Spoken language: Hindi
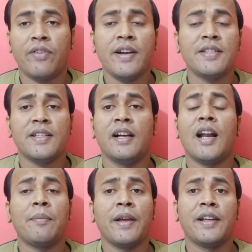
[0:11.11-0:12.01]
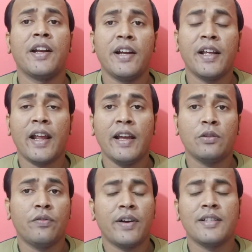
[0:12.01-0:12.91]
फ्रेंड्स अगर आप एक क्रिएटर हैं
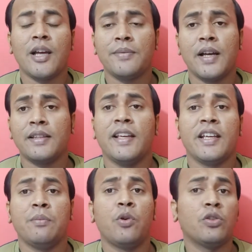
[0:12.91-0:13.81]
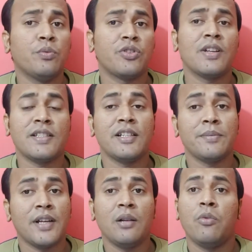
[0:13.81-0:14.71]
तो फ्रेंड्स आप जानते हैं कि बहुत मुश्किल से
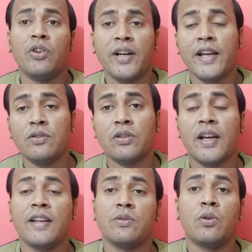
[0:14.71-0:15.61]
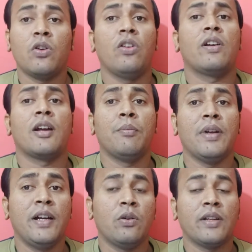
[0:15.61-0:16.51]
जब चैनल मोनिटाइज होता है सौ डॉलर
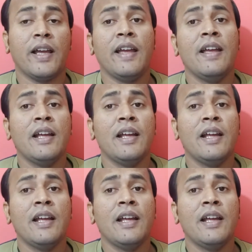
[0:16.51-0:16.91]
कंप्लीट होते हैं